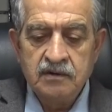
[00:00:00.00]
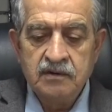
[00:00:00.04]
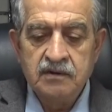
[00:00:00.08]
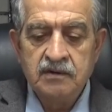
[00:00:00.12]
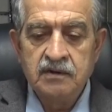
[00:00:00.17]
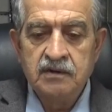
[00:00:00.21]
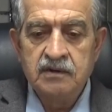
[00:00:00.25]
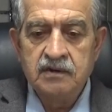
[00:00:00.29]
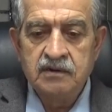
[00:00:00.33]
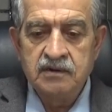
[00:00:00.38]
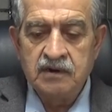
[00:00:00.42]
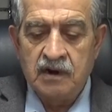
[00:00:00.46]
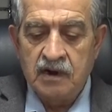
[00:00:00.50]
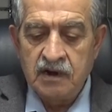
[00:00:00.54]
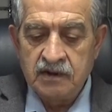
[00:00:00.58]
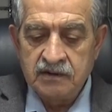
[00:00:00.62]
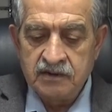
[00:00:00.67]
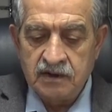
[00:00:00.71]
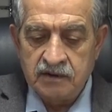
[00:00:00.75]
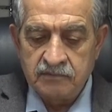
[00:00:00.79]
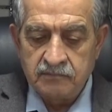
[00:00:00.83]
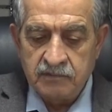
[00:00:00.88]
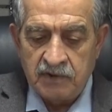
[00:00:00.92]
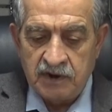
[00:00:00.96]
e,
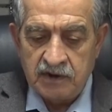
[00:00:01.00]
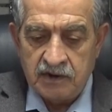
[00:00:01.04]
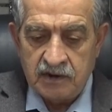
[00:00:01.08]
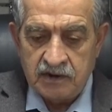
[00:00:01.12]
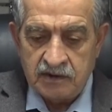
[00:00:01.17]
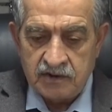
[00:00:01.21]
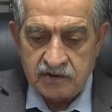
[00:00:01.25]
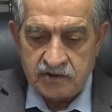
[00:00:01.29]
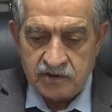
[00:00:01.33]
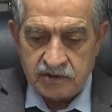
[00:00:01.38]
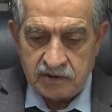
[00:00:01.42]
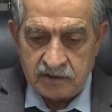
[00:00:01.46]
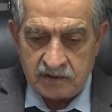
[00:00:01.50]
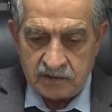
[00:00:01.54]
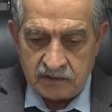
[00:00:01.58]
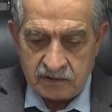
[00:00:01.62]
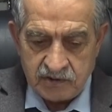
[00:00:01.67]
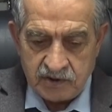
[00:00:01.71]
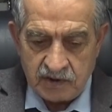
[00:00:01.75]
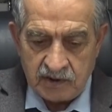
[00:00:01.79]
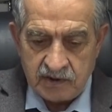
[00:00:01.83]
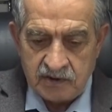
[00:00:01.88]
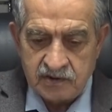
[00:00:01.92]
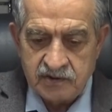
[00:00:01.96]
rahat etmeleri için
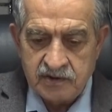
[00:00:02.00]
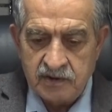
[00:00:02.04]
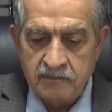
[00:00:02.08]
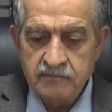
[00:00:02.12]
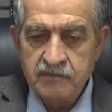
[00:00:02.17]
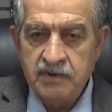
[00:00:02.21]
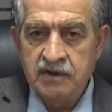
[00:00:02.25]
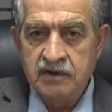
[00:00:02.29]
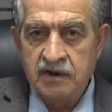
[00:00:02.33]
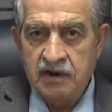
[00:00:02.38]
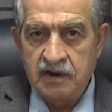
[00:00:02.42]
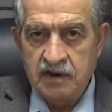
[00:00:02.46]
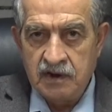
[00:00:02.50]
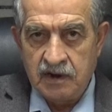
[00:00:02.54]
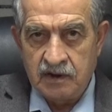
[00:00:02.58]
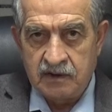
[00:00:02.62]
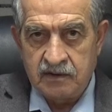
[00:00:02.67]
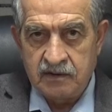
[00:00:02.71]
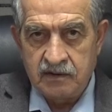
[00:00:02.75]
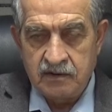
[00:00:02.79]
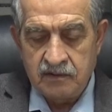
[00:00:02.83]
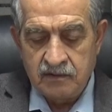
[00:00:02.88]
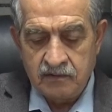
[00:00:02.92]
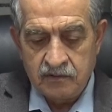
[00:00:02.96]
çalışan bir
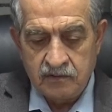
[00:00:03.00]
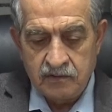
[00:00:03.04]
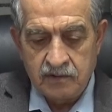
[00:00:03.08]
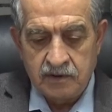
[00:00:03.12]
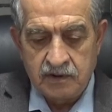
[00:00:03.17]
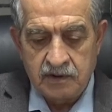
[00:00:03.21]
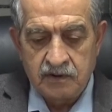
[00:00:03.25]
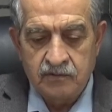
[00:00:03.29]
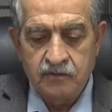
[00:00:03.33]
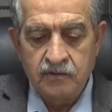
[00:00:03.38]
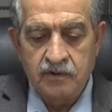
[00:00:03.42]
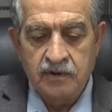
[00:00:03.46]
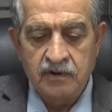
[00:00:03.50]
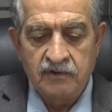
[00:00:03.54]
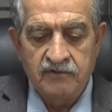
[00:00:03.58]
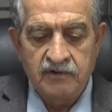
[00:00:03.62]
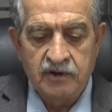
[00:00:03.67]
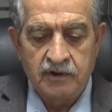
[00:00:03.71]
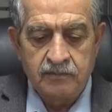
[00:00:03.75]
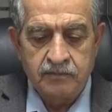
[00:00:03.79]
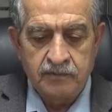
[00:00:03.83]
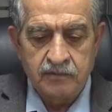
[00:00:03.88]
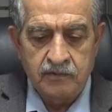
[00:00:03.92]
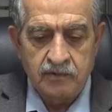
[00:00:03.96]
dernek olarak görev
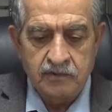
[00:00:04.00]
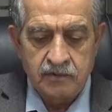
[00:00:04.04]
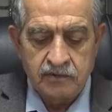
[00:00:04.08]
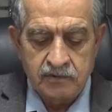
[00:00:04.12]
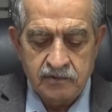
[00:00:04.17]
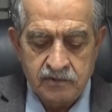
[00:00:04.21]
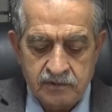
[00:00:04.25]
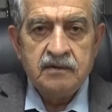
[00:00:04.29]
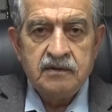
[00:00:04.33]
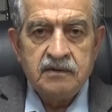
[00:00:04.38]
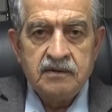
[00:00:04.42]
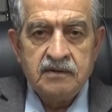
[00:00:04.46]
yapıyoruz.